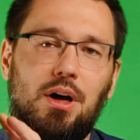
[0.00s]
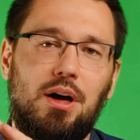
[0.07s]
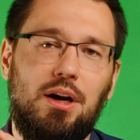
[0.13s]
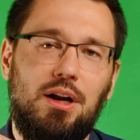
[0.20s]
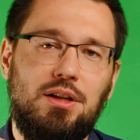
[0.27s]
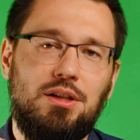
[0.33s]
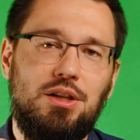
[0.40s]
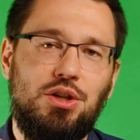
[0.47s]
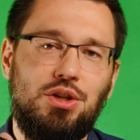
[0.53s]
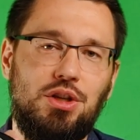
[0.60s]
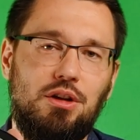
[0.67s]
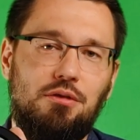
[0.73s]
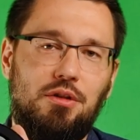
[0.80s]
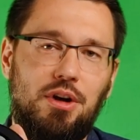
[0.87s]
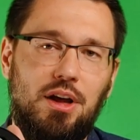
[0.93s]

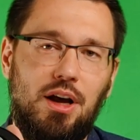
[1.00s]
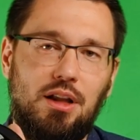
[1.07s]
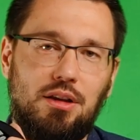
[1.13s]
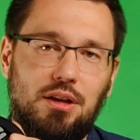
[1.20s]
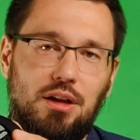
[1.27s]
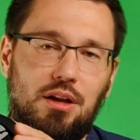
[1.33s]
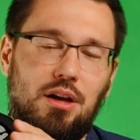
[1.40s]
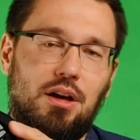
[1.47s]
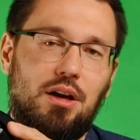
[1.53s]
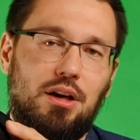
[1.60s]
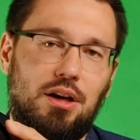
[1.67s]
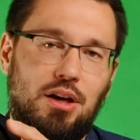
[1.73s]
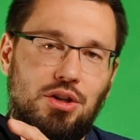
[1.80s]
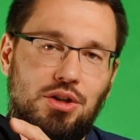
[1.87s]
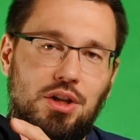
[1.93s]
различные варианты
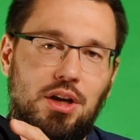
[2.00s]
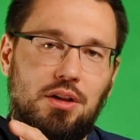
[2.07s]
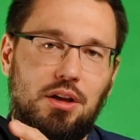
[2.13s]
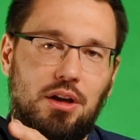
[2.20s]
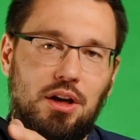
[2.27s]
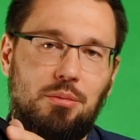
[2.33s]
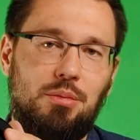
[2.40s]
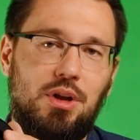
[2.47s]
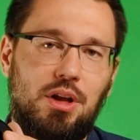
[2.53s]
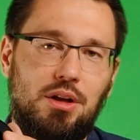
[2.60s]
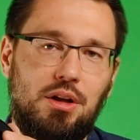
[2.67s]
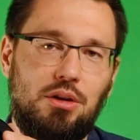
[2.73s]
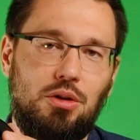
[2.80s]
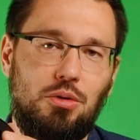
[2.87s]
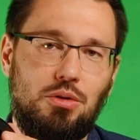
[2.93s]
кронштейна
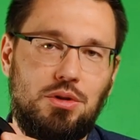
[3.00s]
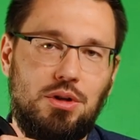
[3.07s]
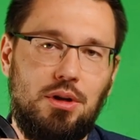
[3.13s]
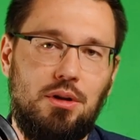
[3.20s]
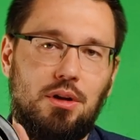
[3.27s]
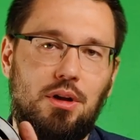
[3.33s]
крепления троса,